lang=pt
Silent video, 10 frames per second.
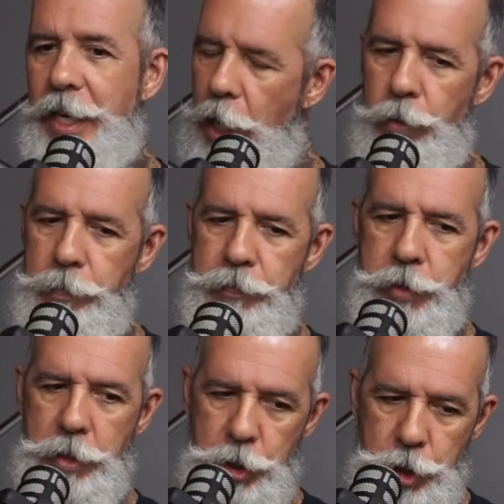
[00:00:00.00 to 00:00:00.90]
que eu
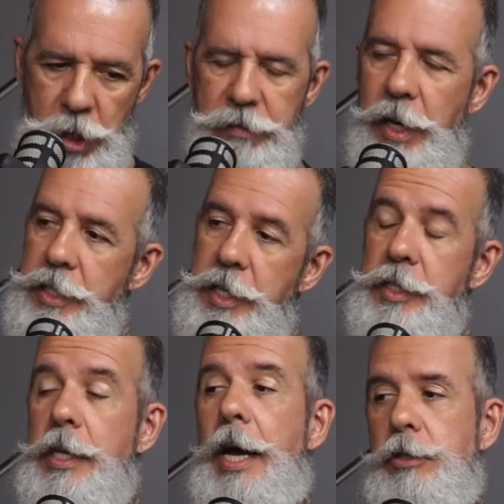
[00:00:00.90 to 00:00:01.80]
tive a
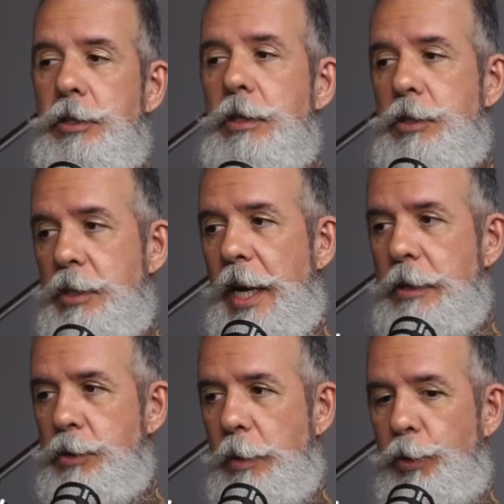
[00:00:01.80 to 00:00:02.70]
necessidade de, de, sair
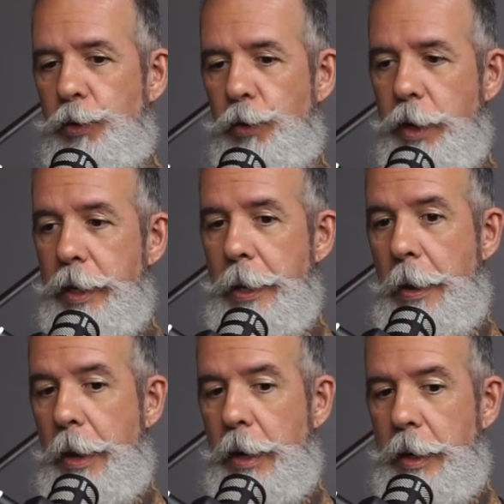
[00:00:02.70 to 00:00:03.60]
do Sepultura
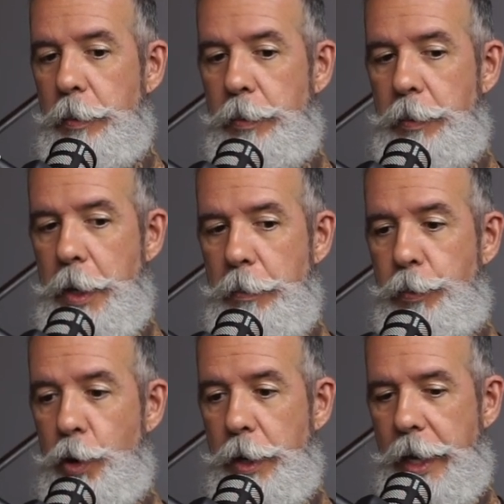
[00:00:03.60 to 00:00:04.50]

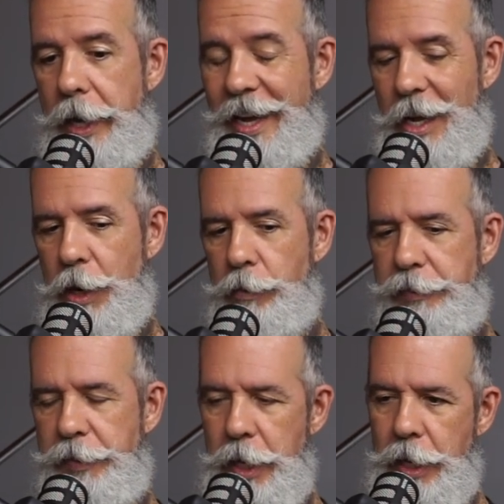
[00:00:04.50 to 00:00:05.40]
porque eu
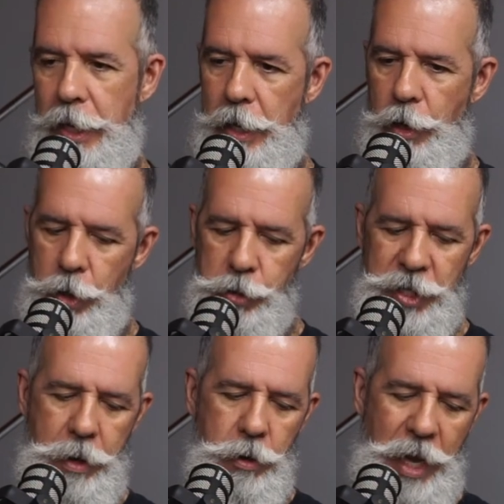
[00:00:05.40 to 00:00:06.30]
vi que eu
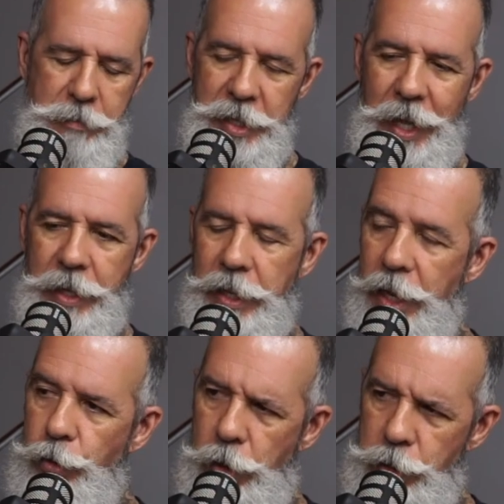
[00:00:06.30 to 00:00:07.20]
estava eu, eu,
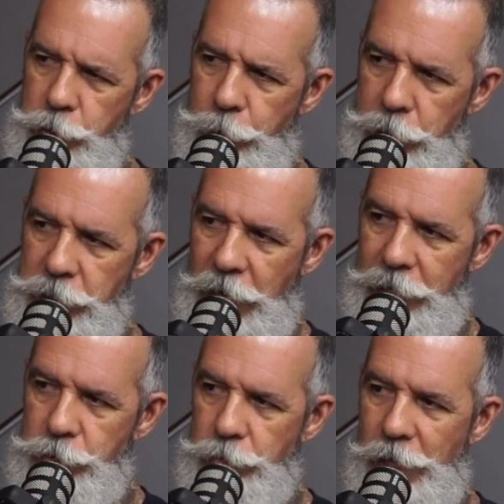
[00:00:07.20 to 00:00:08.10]
entendendo o nosso
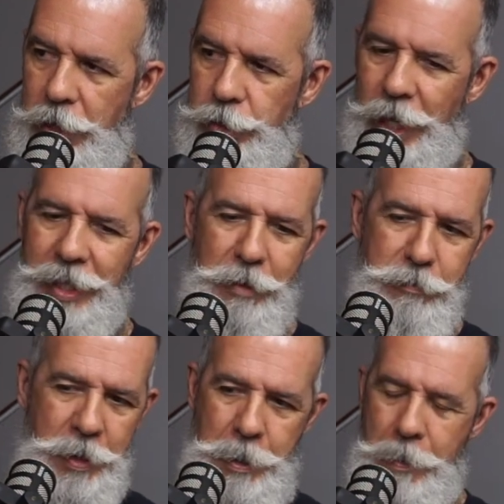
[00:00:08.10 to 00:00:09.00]
processo, já, eu já
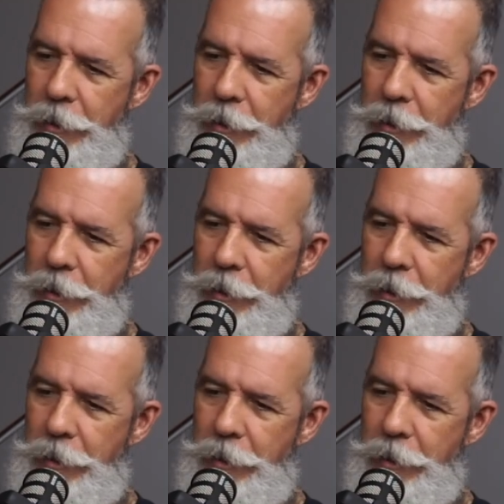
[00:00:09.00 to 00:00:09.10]
estava...